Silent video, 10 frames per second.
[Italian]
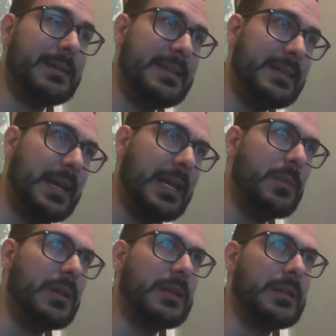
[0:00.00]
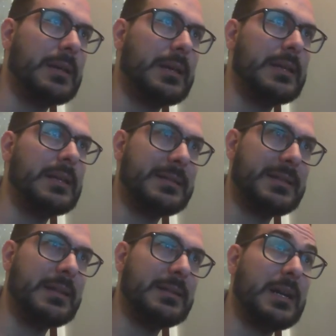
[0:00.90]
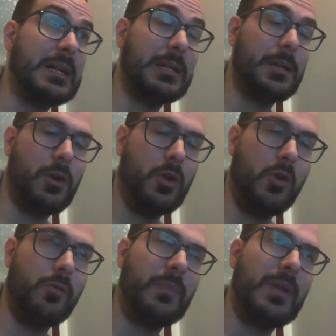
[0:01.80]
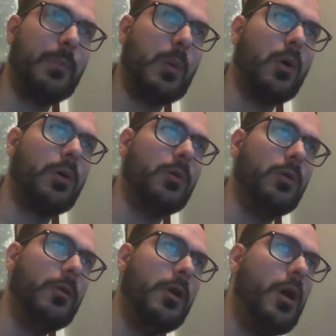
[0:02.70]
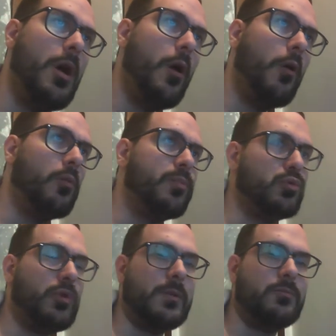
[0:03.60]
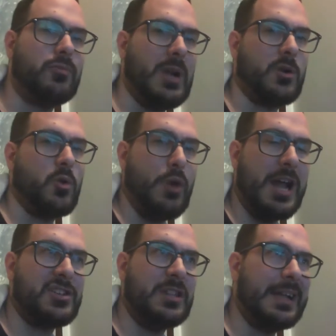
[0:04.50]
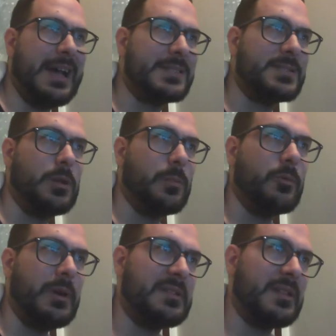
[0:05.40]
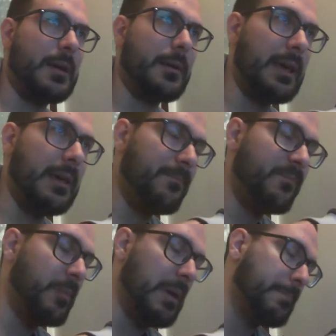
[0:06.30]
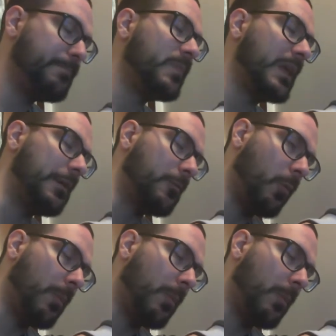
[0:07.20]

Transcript: limited che da standard non da poco, oppure una comunaccia del cazzo tipo questa che vabbè, insomma,